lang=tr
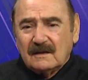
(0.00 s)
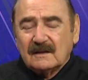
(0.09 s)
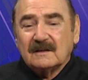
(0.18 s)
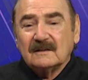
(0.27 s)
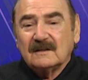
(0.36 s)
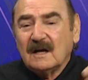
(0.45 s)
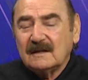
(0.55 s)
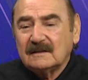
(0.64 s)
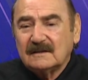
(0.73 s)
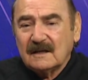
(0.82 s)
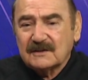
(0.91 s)
gıda
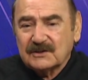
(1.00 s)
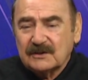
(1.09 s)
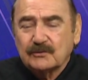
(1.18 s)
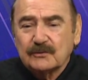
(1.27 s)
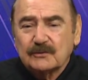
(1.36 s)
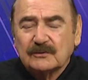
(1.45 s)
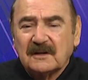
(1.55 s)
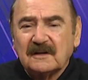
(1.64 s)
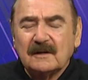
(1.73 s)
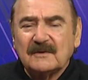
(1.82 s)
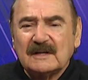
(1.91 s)
ihtiyacını
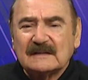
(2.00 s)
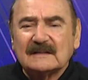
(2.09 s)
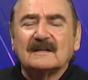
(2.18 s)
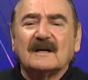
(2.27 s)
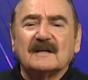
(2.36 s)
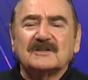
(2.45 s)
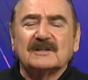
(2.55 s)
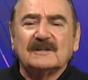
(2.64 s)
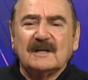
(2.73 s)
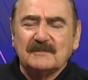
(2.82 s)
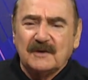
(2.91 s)
çocuklarıyla birlikte
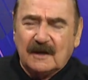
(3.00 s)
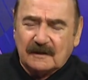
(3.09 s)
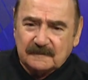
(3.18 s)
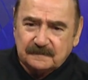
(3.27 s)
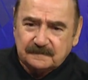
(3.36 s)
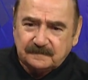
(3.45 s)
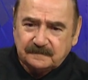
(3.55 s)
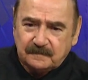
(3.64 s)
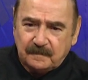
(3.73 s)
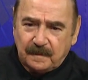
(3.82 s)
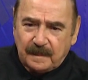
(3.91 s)
karşılayamayan,
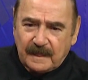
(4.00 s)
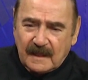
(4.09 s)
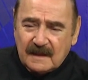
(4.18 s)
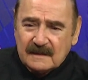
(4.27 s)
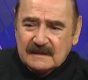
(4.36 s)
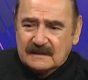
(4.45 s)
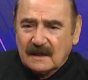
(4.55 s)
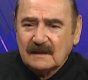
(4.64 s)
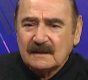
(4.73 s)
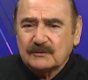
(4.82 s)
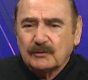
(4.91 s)

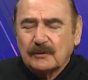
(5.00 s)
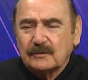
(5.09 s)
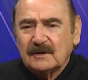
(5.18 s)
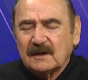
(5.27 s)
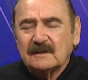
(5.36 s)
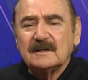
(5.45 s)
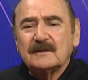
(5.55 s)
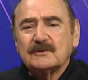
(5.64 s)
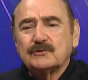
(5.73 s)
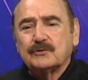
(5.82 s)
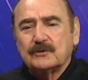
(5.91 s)
sağlık sorunlarını
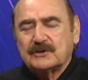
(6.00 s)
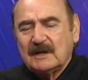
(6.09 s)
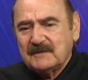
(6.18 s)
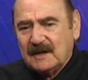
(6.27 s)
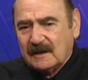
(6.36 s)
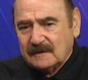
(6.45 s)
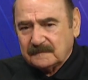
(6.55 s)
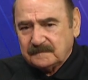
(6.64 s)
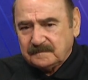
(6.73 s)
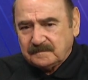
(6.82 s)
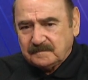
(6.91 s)
çözemeyen,
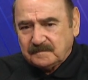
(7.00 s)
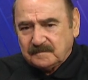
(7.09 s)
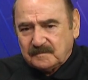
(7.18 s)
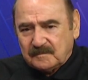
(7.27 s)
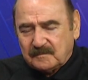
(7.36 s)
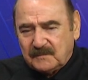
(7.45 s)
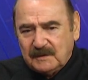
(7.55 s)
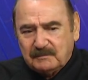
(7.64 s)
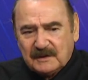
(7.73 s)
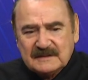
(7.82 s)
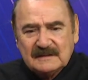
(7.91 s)

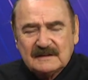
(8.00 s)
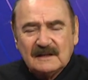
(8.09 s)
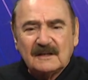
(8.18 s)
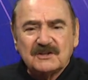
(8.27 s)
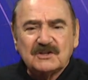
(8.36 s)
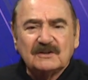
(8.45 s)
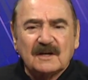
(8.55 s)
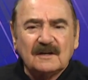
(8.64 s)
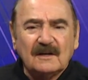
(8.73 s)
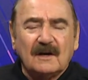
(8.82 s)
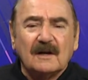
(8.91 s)
bir basit ilacı
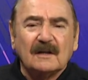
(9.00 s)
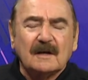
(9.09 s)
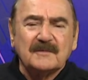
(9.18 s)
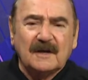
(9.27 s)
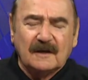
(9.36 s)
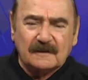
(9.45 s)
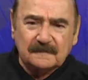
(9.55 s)
dahi alamayan